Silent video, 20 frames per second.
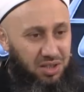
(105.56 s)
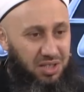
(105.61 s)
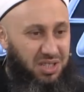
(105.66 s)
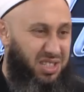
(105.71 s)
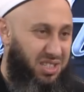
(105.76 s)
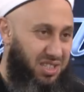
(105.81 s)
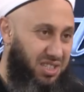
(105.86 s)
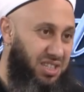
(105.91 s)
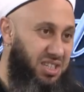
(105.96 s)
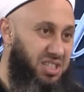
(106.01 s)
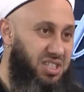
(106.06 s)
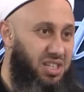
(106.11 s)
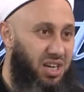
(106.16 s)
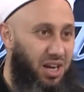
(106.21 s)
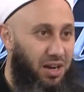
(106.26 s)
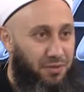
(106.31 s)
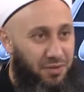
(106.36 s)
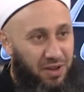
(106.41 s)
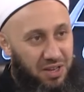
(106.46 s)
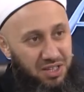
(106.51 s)

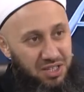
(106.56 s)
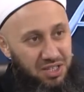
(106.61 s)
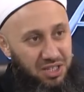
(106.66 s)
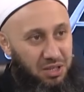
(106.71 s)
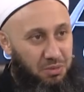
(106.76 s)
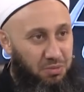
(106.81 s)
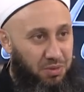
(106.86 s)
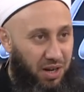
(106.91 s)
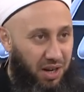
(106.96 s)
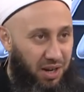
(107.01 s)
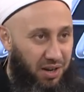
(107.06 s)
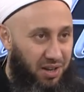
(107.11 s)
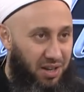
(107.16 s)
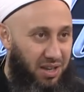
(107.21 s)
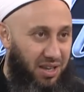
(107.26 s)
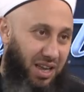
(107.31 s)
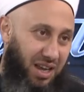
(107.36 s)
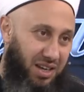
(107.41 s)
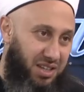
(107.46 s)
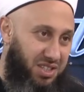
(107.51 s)
istinca ve istibra
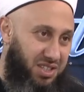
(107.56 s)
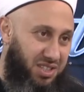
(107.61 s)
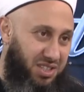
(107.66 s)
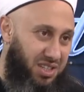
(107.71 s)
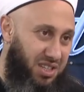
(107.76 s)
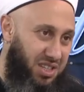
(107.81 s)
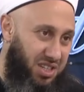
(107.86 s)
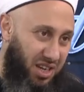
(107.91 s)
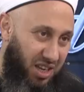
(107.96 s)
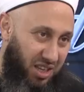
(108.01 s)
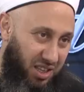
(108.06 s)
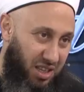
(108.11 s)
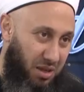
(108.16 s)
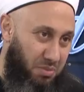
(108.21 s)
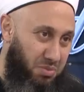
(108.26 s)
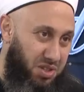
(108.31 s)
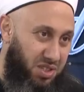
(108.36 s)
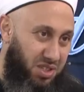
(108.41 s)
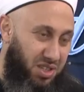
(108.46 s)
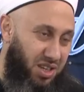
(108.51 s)
yani istinca
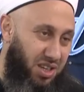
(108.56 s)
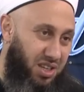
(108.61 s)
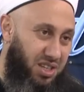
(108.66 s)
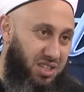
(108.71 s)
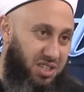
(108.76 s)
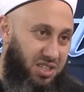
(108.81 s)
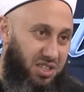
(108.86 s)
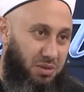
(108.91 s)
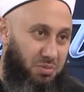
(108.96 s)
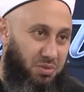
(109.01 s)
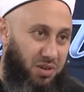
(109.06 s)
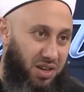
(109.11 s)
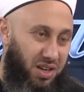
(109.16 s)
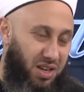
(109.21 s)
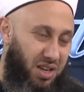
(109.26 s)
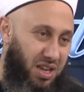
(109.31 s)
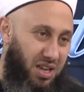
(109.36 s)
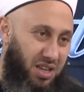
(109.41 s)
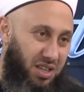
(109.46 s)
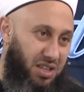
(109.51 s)
temizlik,
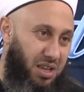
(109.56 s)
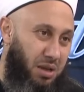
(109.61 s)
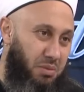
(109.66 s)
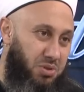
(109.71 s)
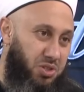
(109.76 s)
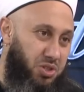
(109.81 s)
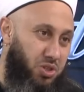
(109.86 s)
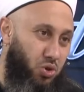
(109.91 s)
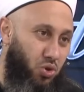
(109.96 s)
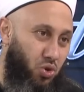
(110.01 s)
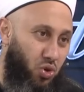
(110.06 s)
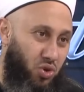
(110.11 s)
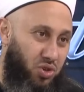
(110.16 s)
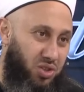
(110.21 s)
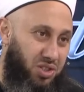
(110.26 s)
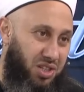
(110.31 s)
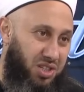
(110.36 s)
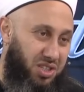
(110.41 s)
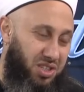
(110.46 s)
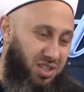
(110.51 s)
istibra temizlik
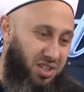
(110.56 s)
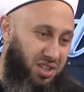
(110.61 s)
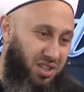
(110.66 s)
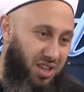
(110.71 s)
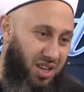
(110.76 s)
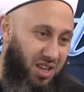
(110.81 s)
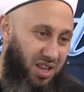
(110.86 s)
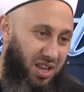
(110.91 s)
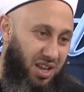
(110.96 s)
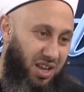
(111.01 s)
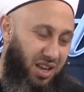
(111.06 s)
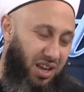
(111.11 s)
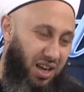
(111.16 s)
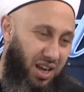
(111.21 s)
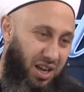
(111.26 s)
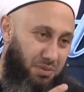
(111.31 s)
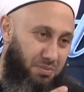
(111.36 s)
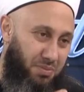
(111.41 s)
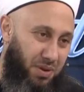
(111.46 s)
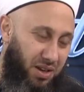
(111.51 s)
öncesinde
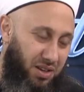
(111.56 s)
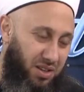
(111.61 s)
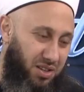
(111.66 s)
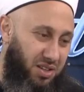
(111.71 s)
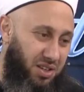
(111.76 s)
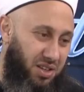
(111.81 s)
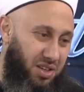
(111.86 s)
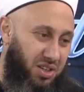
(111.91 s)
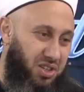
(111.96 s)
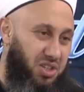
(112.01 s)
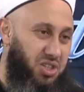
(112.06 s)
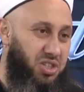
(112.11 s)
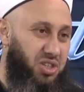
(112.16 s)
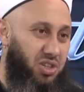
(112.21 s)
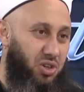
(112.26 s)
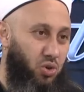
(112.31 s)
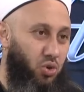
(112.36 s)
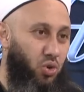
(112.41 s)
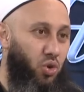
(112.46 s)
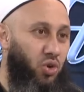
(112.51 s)
kalben e,
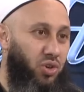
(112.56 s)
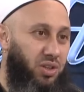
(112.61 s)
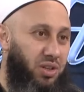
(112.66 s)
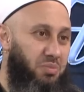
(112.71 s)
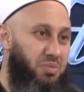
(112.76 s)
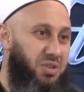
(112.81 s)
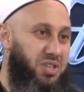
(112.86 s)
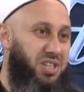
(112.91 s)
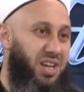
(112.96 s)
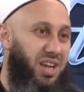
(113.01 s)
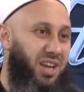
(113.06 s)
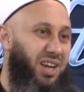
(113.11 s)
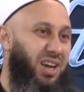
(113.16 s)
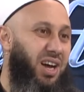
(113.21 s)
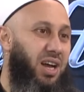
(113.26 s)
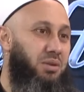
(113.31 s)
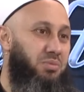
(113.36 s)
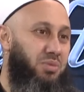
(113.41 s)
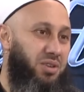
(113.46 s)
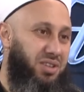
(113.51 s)
kişinin orada bir şey
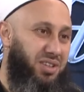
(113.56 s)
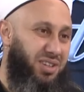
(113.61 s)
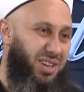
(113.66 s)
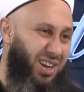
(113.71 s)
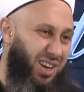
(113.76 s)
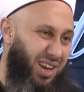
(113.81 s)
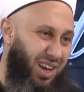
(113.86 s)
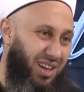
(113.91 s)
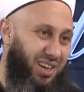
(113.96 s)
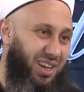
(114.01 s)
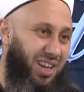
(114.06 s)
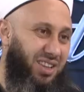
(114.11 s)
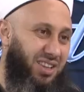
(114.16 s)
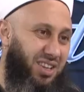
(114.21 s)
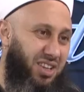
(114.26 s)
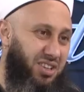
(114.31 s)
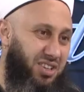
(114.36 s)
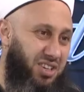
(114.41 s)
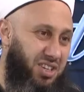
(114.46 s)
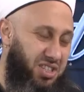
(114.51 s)
kalmadığına
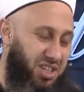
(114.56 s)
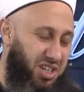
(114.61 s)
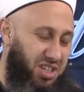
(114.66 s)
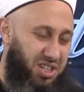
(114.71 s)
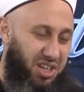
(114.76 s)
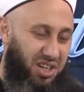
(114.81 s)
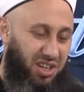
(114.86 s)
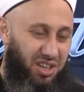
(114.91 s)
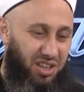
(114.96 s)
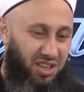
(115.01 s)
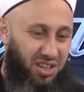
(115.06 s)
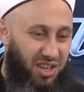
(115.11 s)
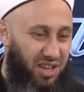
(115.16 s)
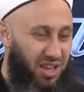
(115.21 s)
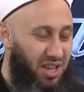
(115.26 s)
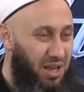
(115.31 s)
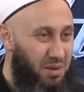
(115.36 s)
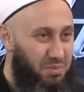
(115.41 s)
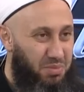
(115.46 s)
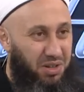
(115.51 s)
kanaat getirecek
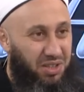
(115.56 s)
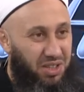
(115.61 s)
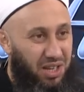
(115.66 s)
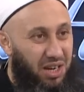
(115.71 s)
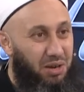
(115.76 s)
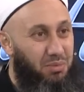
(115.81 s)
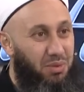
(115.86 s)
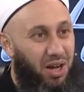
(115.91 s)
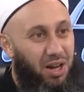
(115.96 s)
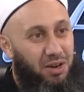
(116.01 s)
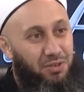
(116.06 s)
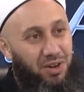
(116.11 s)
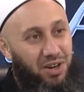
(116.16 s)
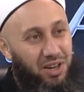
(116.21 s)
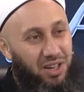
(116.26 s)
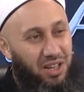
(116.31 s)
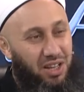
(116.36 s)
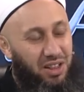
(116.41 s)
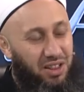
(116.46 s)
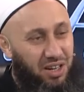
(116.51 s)
şekilde bir takım hal ve
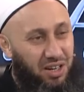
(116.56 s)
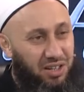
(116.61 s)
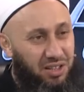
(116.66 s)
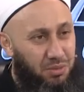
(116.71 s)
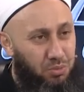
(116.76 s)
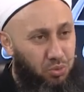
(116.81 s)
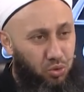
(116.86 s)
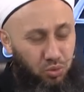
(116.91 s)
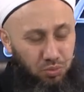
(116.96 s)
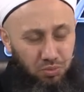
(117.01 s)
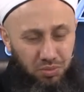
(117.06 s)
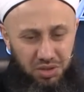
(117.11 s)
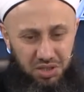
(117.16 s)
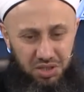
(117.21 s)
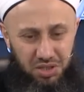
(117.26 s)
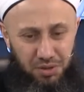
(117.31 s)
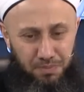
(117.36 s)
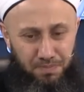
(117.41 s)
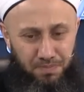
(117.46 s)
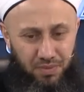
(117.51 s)
hareketlerde
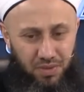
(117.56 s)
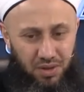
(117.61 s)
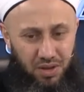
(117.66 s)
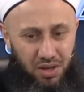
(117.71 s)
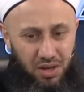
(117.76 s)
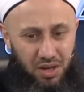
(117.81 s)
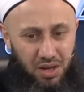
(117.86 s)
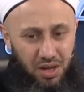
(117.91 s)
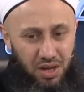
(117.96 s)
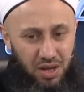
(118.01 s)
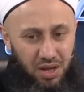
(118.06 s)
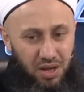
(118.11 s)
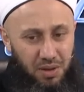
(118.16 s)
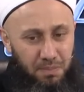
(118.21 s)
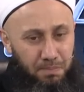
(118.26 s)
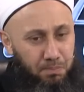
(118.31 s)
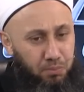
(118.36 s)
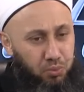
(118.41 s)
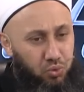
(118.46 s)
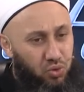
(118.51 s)
bulunması.
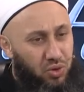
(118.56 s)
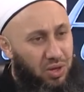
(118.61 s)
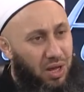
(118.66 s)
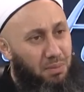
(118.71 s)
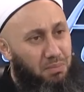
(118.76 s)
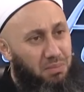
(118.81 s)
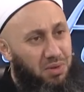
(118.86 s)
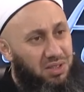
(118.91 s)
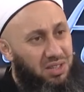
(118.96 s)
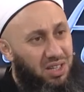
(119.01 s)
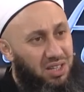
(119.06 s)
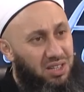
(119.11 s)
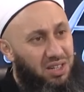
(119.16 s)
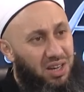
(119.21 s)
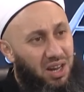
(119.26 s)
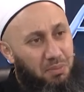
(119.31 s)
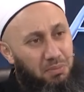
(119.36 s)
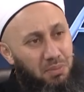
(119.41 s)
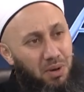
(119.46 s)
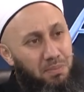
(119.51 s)
He, bunu yapmadan
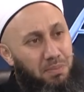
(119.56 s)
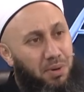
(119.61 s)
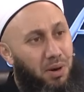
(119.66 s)
direktman